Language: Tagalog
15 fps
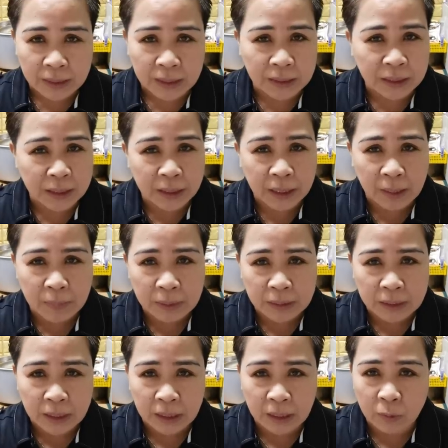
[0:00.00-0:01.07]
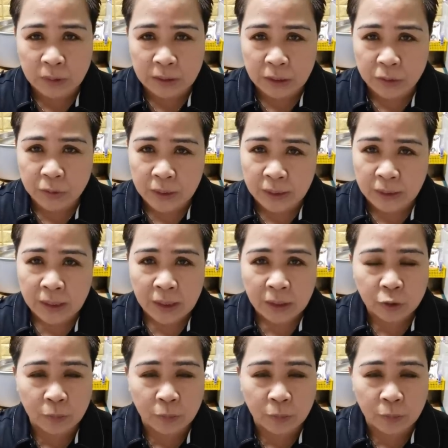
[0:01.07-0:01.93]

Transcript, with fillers: Hindi nga namin ginagawa sa inyo yan.